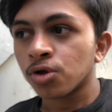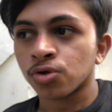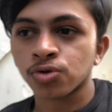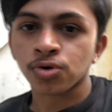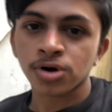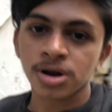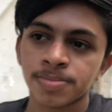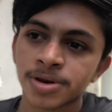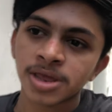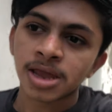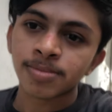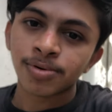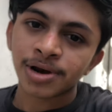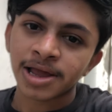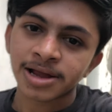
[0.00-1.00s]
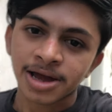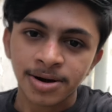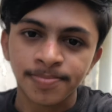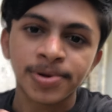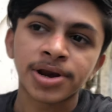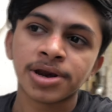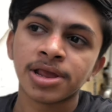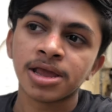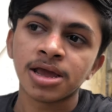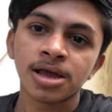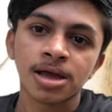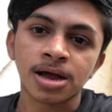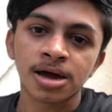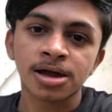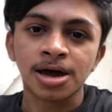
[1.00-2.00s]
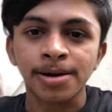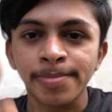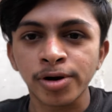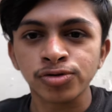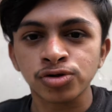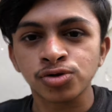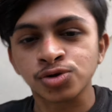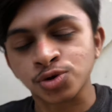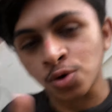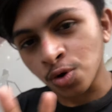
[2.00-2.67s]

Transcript: तो उन्होंने फिर यही बोला घर पर नहीं है अगर घर पर होते हैं तो सो